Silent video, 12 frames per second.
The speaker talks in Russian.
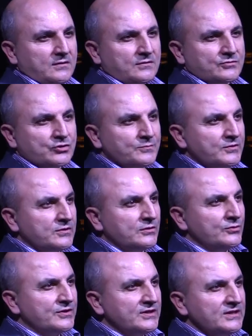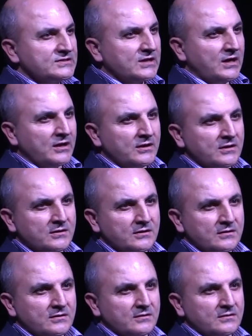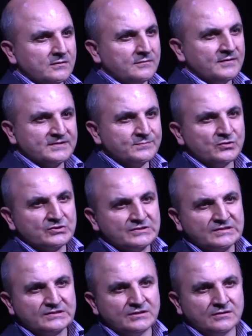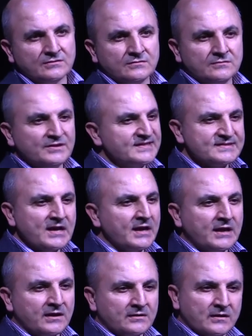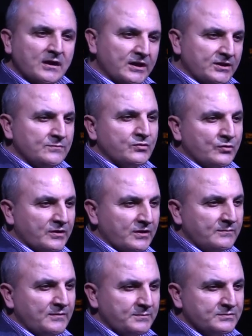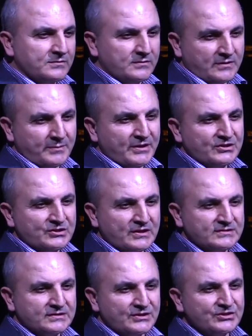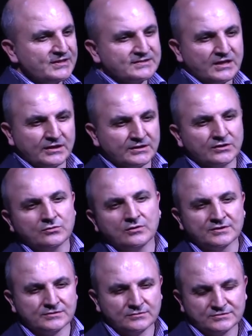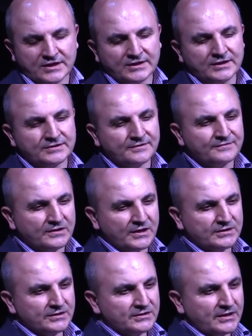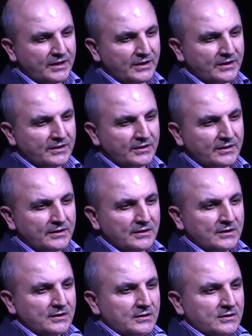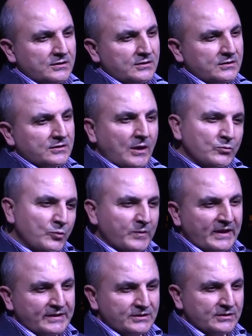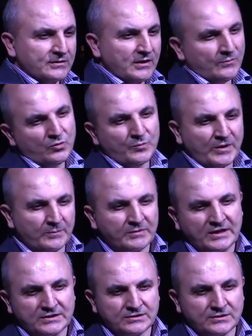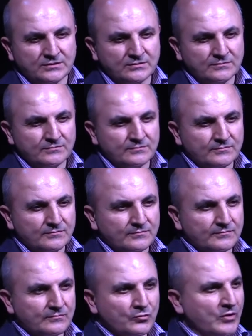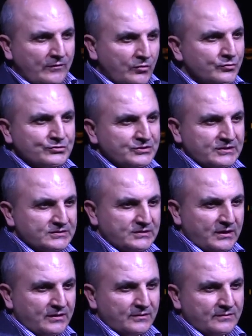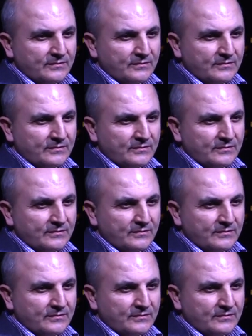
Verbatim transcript: Чтобы люди не искали э, возможности, не зная, к каким брокерам обращаться, через каких контрагентов выходить на рынок, кому платить, кому переплатить, у кого учиться –